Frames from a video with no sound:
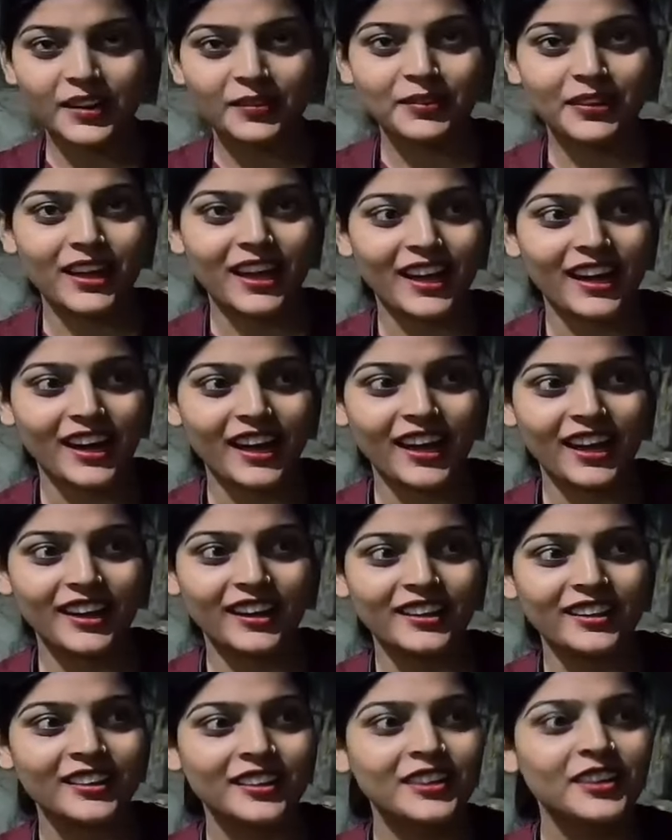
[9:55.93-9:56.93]
अबे तो
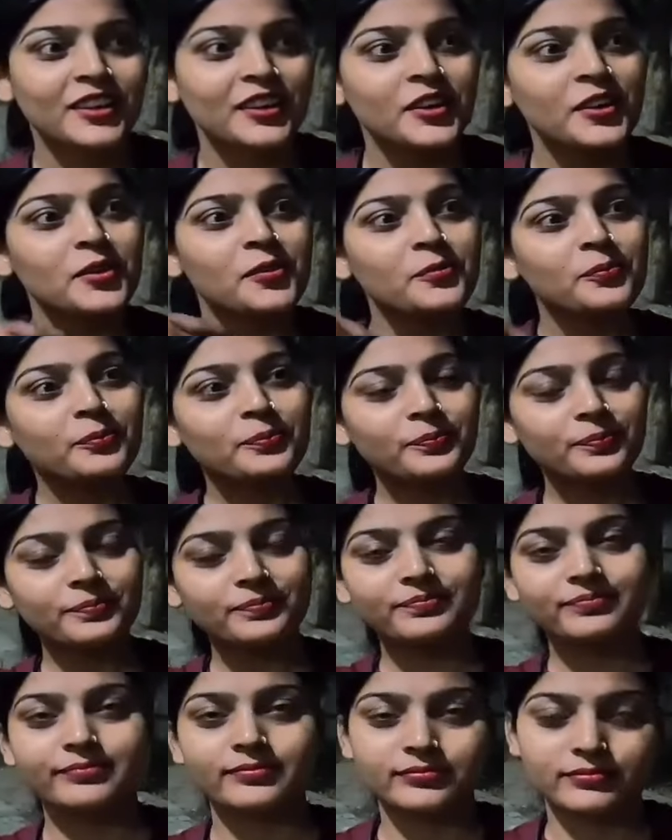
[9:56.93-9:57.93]
आती नहीं है तो
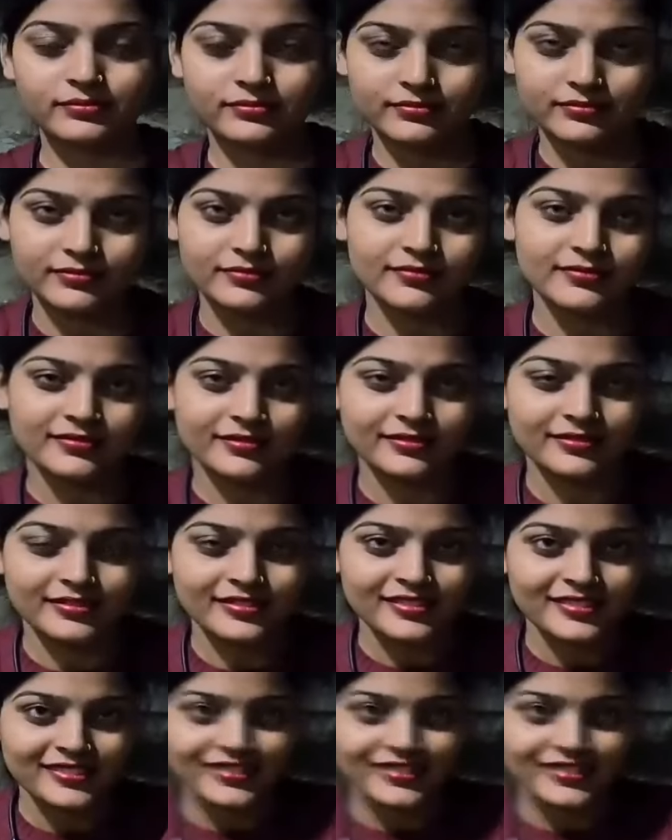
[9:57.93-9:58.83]
बेवकूफ गाड़ी तो तुम